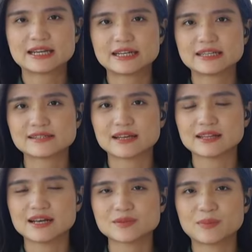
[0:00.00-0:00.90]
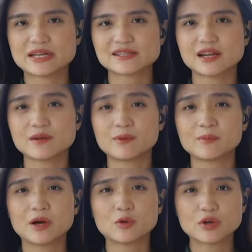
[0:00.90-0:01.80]
dari Satgas Pelaksanaan
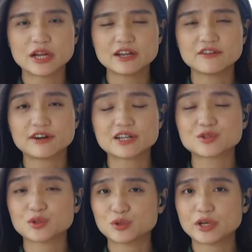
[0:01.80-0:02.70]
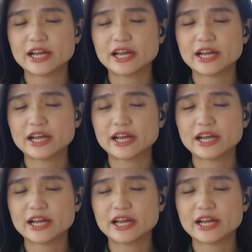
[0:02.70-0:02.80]
Pembangunan Infrastruktur